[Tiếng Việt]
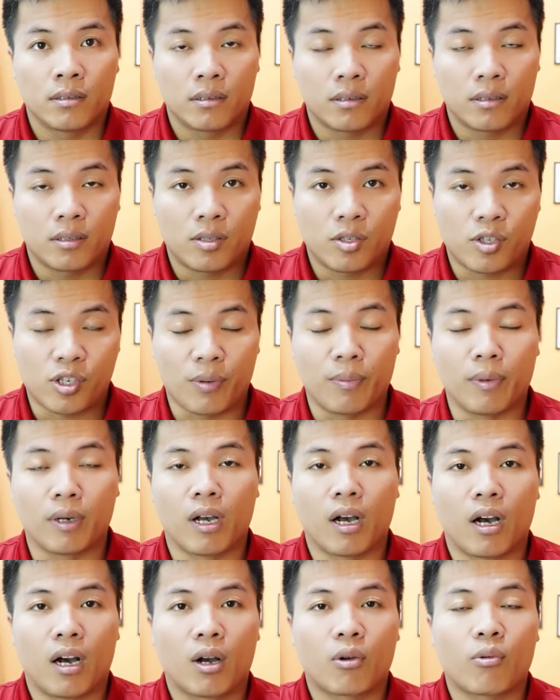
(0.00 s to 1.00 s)
Chào mừng
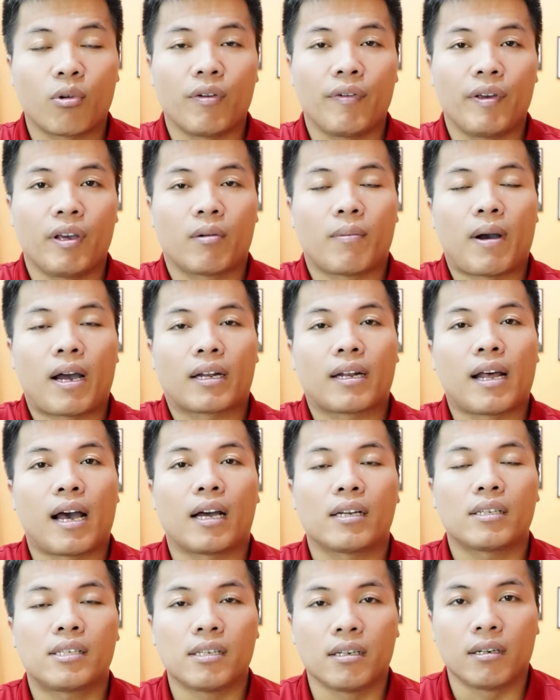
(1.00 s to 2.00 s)
uh, quý vị và các bạn đã
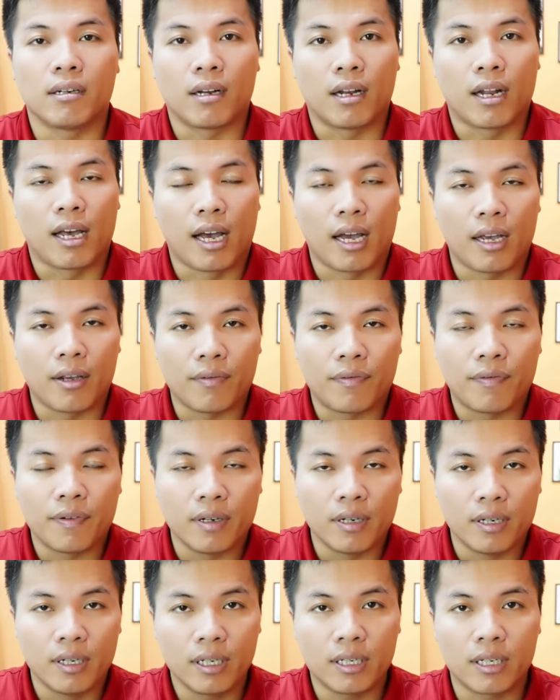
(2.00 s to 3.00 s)
trở lại với
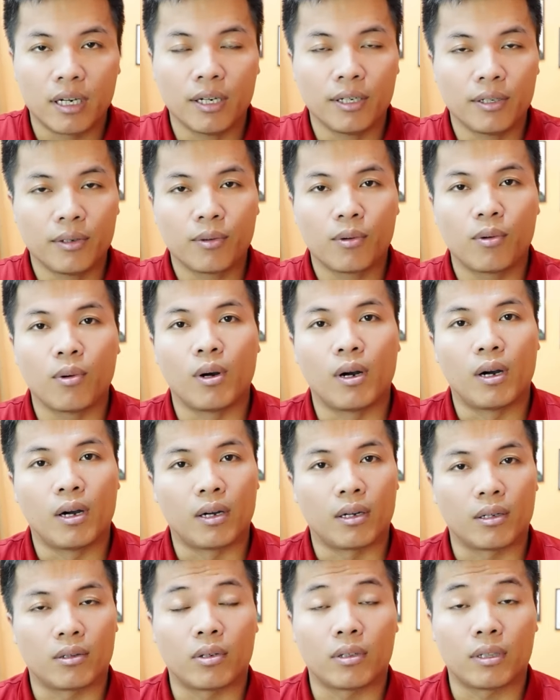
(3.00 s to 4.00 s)
kênh của
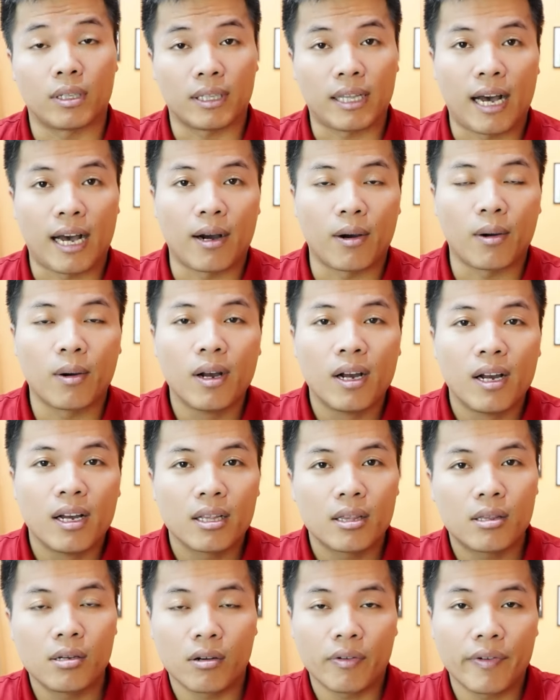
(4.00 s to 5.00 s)
Thuật Thể Thao. Thưa quý
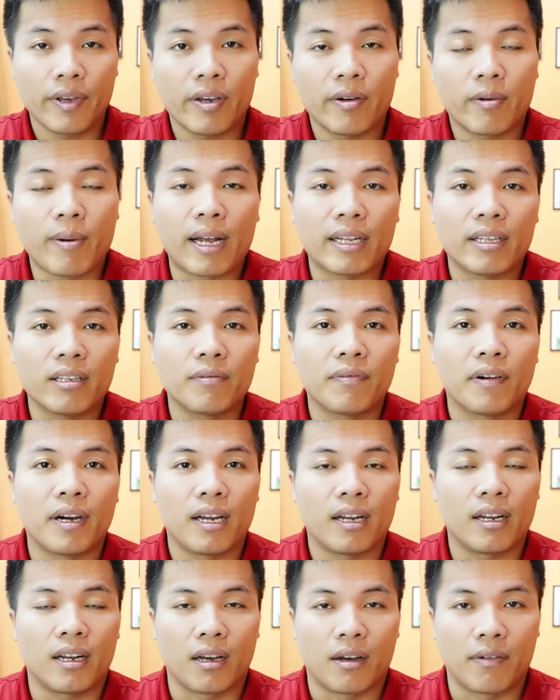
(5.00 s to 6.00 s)
vị và các bạn, như vậy
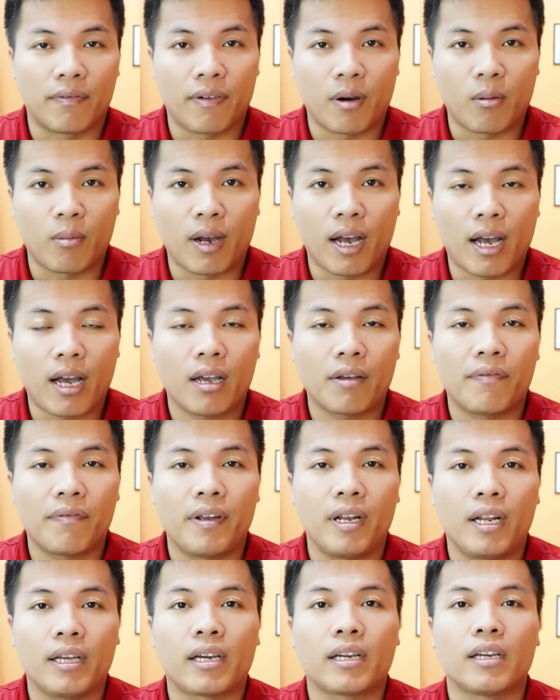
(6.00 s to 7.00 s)
là vòng 2
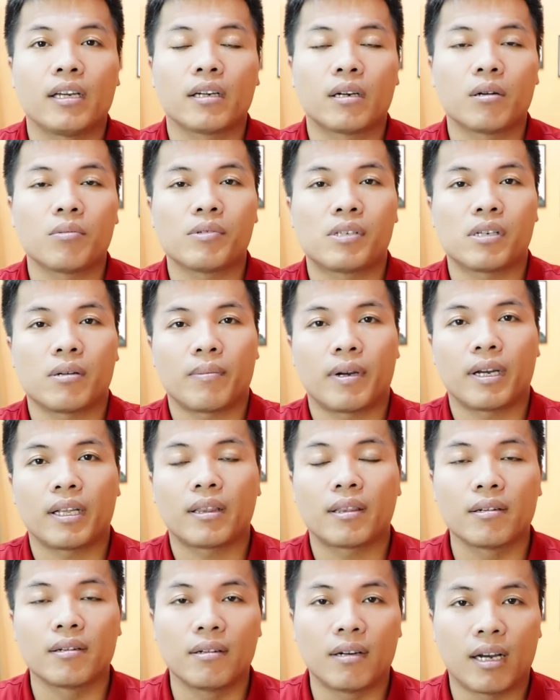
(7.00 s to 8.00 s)
V-League
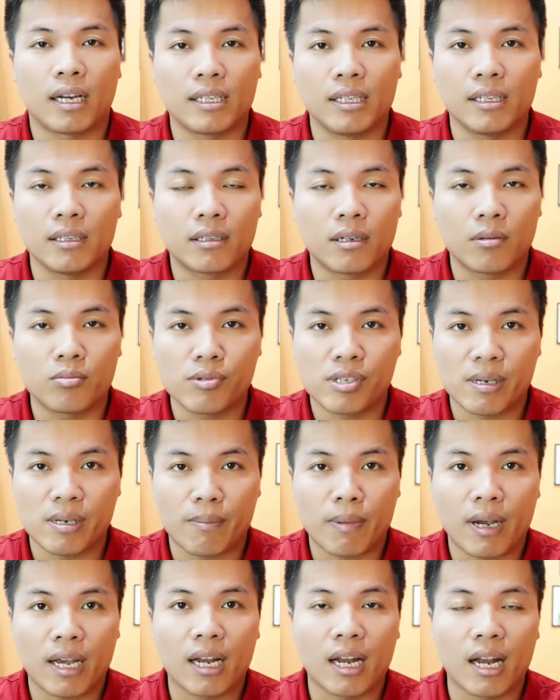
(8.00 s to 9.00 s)

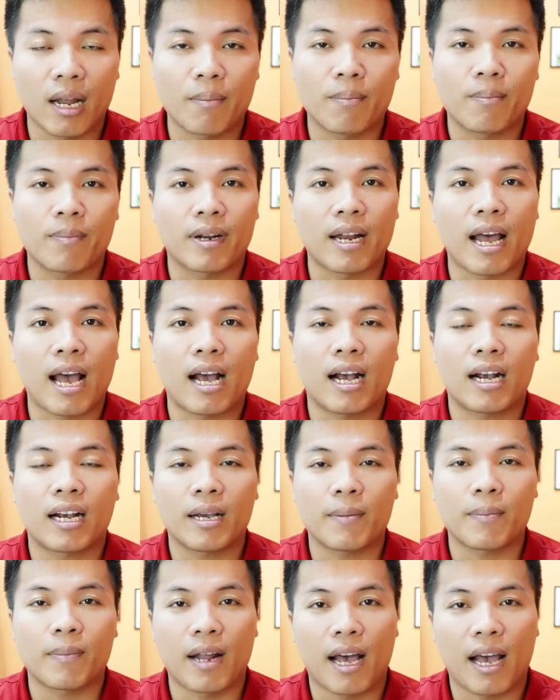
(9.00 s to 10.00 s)
2024-2025 đã khép
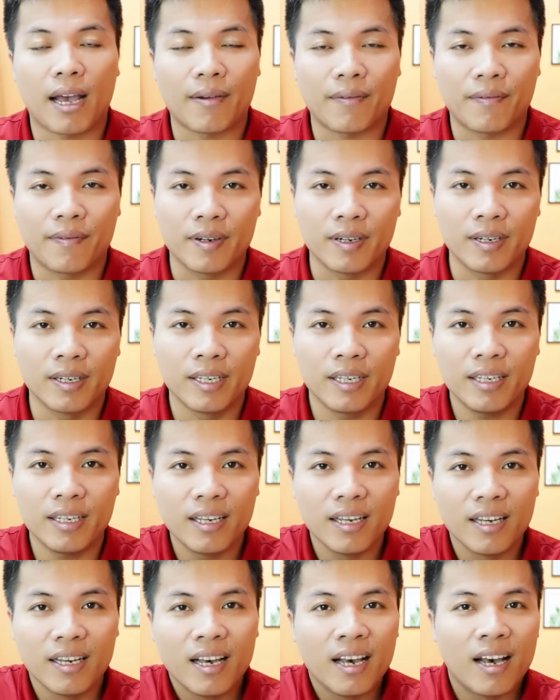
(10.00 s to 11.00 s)
lại với
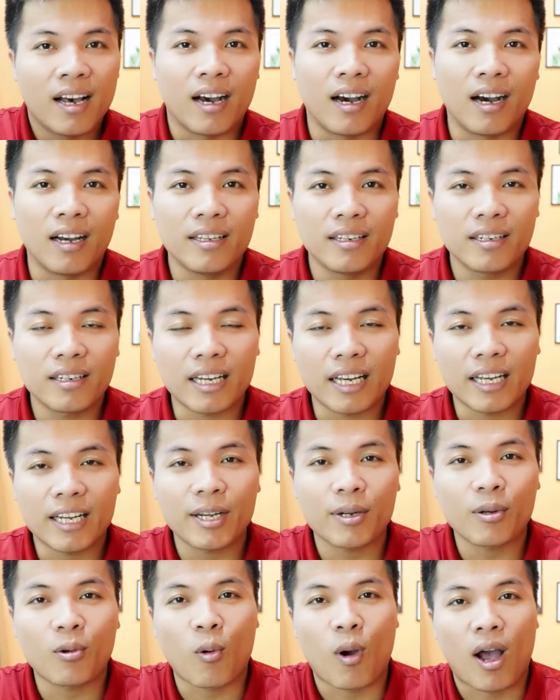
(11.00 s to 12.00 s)
uh, những cái kết
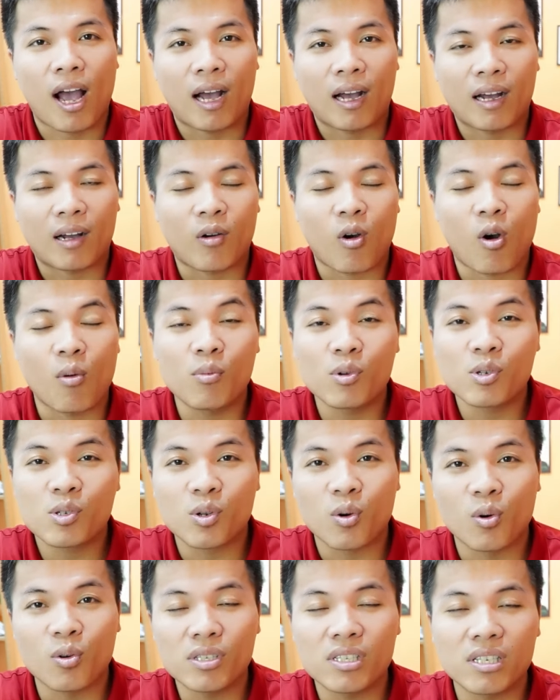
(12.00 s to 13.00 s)
quả có một số
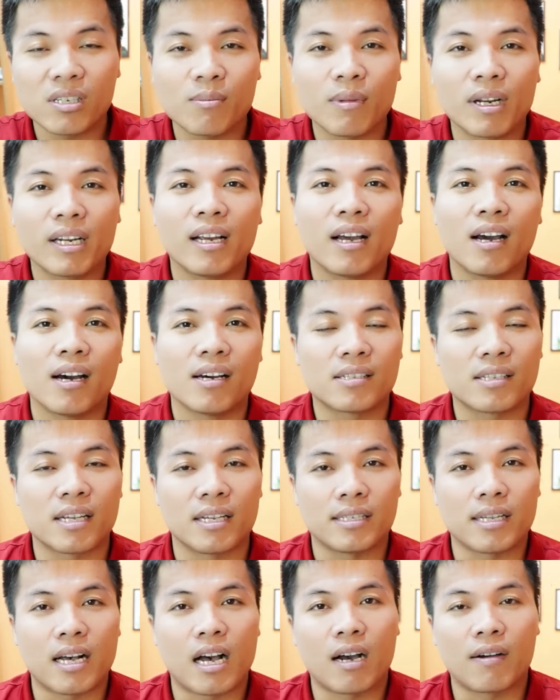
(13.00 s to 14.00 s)
sự bất ngờ xảy ra
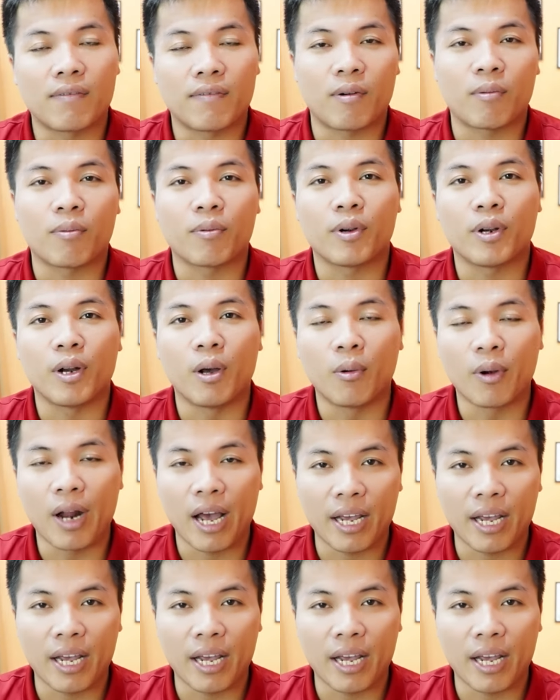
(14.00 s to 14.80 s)
ở vòng đấu này.